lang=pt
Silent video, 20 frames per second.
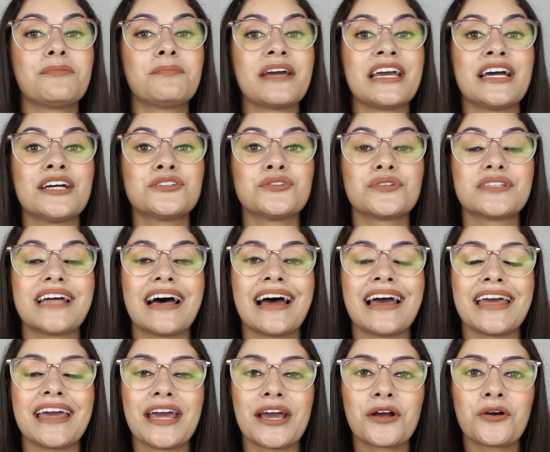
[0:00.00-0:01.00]
também ajuda a
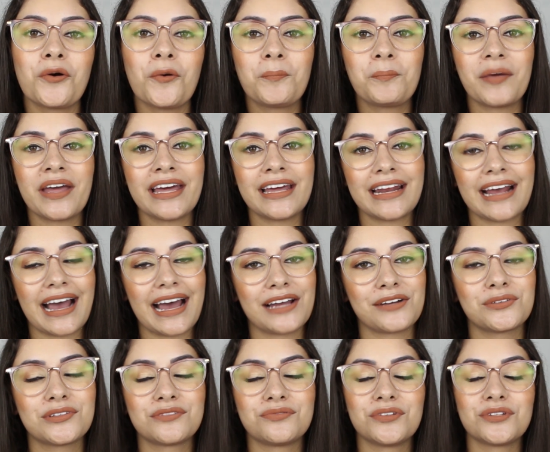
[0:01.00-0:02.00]

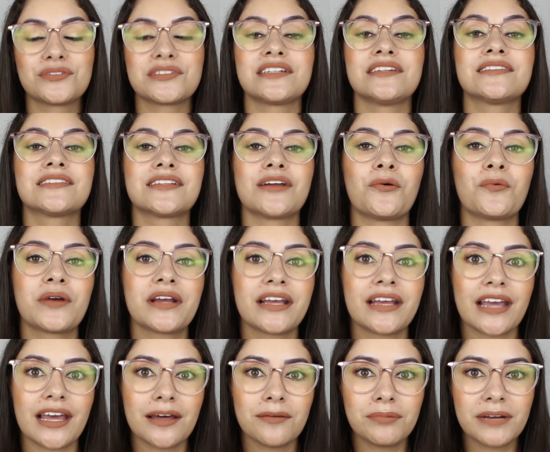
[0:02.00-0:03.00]
recuperar os fios que estão
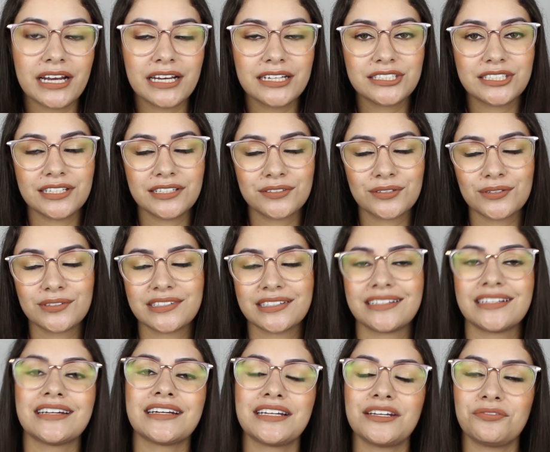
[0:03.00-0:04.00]
quebradiços
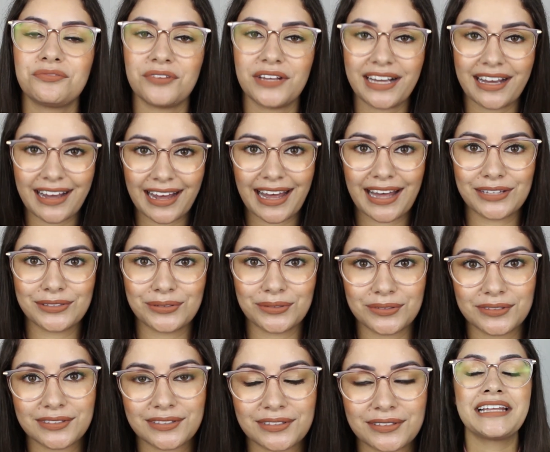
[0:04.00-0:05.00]
e
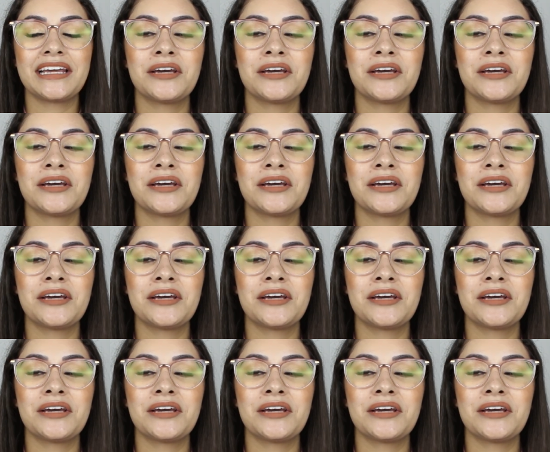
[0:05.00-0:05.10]
danificados.